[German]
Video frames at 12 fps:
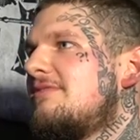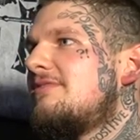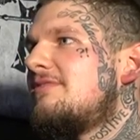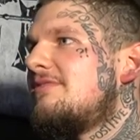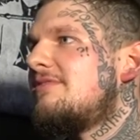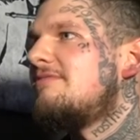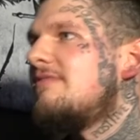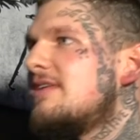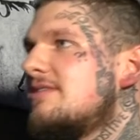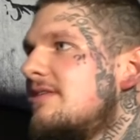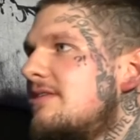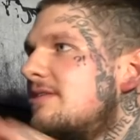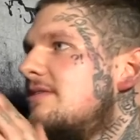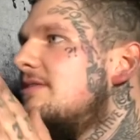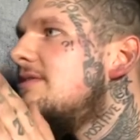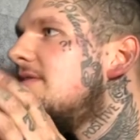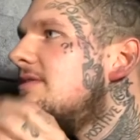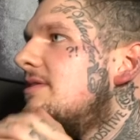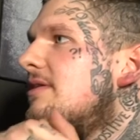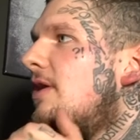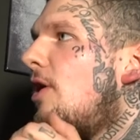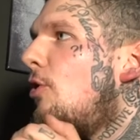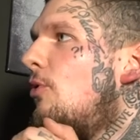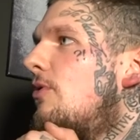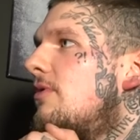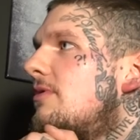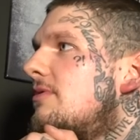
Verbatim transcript: Ist nicht so nice? Nee. Oh.